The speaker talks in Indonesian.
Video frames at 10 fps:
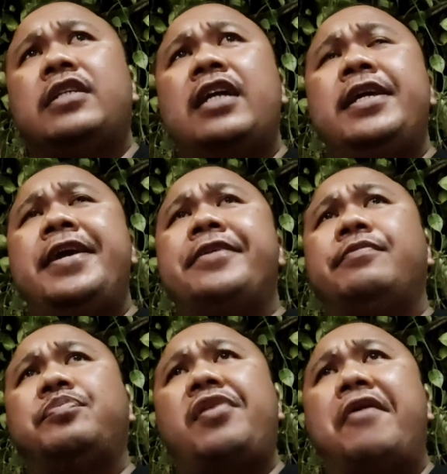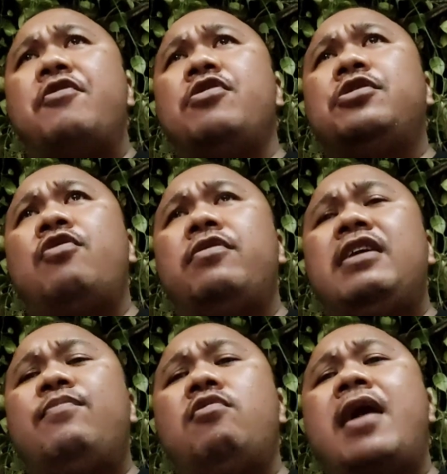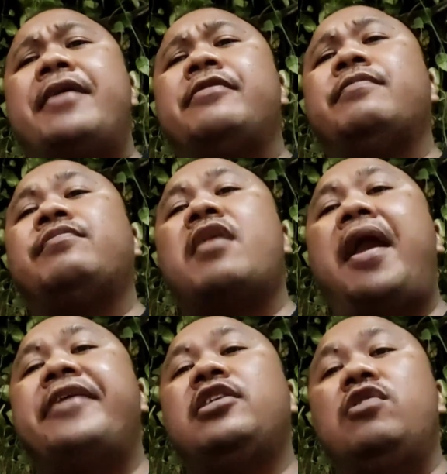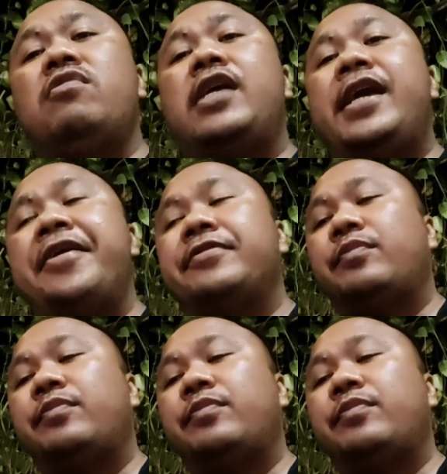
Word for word: Jadi untuk di bulan Juni